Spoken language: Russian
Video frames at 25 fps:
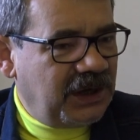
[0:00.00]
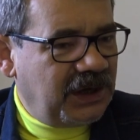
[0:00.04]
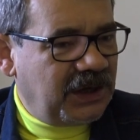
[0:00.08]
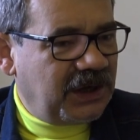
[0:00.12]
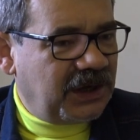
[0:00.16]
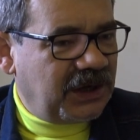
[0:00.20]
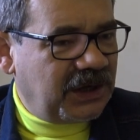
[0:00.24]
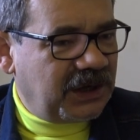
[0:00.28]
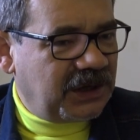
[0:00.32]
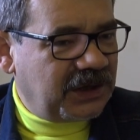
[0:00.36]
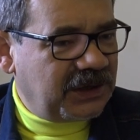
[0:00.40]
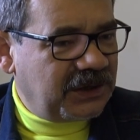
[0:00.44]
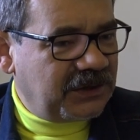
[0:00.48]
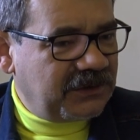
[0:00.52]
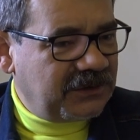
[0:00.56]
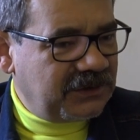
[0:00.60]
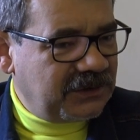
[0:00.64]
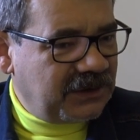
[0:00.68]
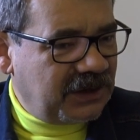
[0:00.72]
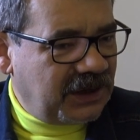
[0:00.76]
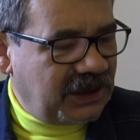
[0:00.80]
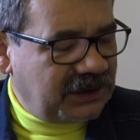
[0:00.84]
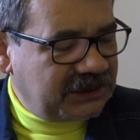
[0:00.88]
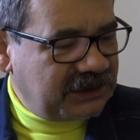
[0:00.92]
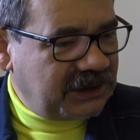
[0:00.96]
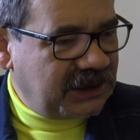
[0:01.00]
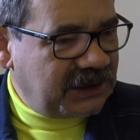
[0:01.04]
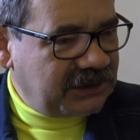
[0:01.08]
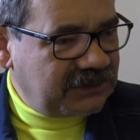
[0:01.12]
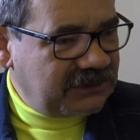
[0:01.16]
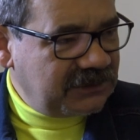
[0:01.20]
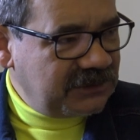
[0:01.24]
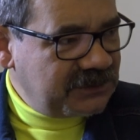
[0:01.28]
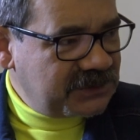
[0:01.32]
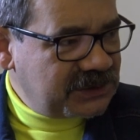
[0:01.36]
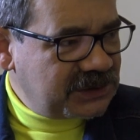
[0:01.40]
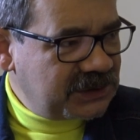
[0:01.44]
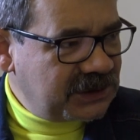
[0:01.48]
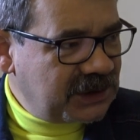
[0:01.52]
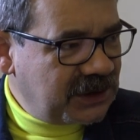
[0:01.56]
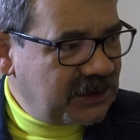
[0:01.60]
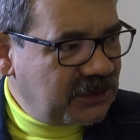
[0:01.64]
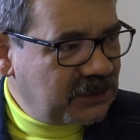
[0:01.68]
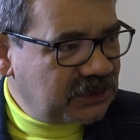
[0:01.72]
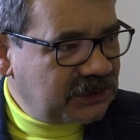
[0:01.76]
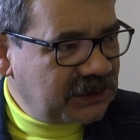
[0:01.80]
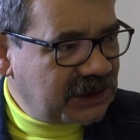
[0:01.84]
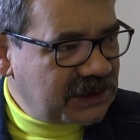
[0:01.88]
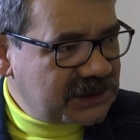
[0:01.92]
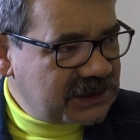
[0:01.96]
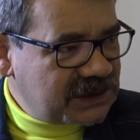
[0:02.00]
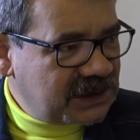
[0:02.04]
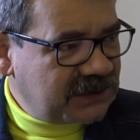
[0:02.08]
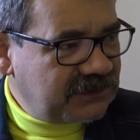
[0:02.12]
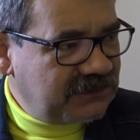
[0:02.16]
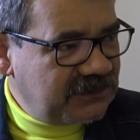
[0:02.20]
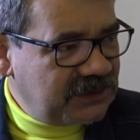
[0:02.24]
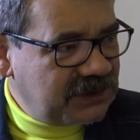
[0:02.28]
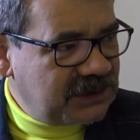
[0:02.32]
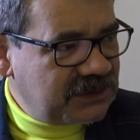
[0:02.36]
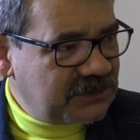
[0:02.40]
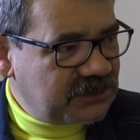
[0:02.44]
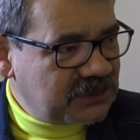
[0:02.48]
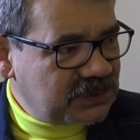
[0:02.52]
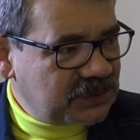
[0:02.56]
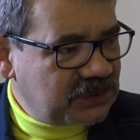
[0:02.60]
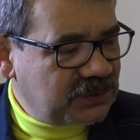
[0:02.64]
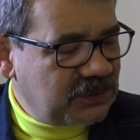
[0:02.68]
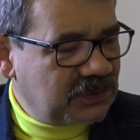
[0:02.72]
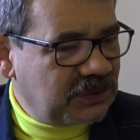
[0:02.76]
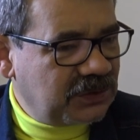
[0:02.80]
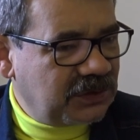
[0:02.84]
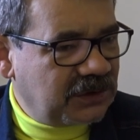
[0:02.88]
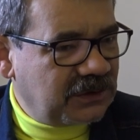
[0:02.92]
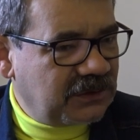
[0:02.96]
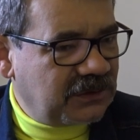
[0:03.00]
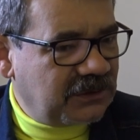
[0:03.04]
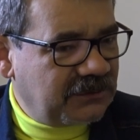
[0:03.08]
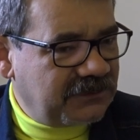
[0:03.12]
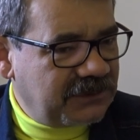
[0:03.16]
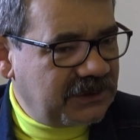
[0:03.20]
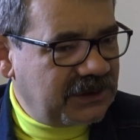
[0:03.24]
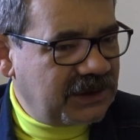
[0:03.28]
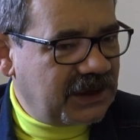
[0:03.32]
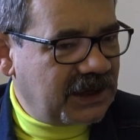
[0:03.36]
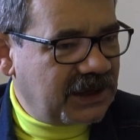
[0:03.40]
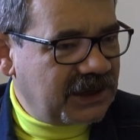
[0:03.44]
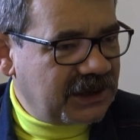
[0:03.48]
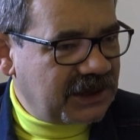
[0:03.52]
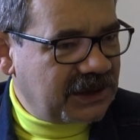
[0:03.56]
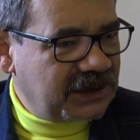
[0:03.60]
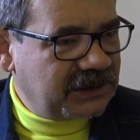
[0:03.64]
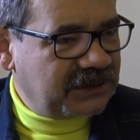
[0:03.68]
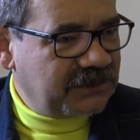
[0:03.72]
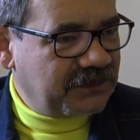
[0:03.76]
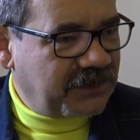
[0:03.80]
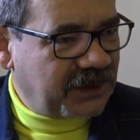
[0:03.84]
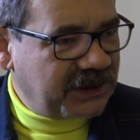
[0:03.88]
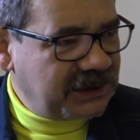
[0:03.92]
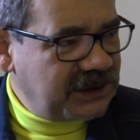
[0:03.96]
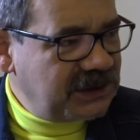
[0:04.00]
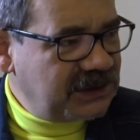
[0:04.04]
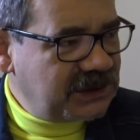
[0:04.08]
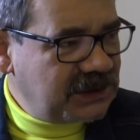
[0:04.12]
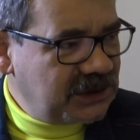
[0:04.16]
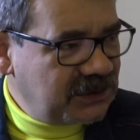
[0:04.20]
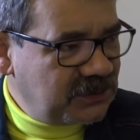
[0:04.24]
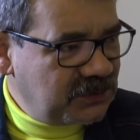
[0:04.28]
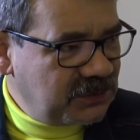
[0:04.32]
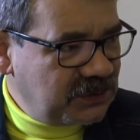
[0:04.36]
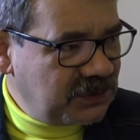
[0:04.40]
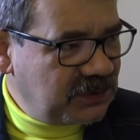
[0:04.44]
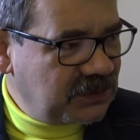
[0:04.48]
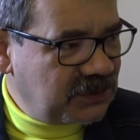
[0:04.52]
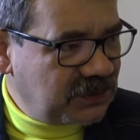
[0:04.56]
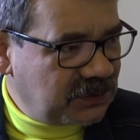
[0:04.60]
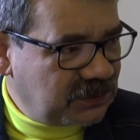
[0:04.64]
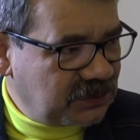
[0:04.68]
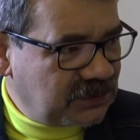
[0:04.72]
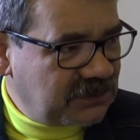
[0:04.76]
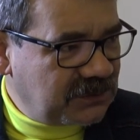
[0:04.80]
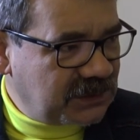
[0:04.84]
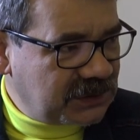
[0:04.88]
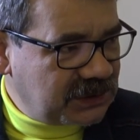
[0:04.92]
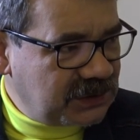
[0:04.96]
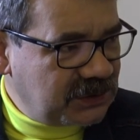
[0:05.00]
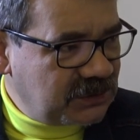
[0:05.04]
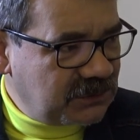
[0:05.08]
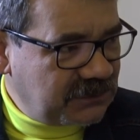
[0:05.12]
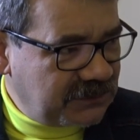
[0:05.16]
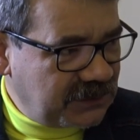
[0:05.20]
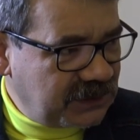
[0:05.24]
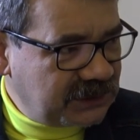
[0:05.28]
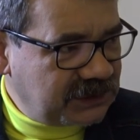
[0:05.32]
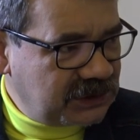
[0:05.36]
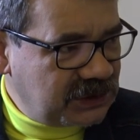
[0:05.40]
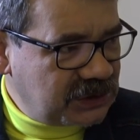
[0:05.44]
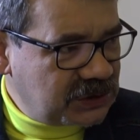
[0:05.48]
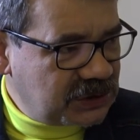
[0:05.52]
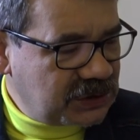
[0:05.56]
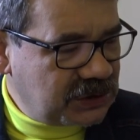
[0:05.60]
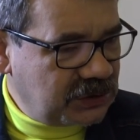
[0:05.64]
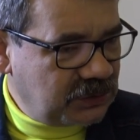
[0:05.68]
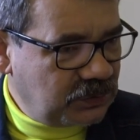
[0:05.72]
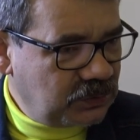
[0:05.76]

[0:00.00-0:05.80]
Э, откатываемся на год назад, видим, что э, вы, Айрат, похитили у нее эту квартиру Совершенно фактически.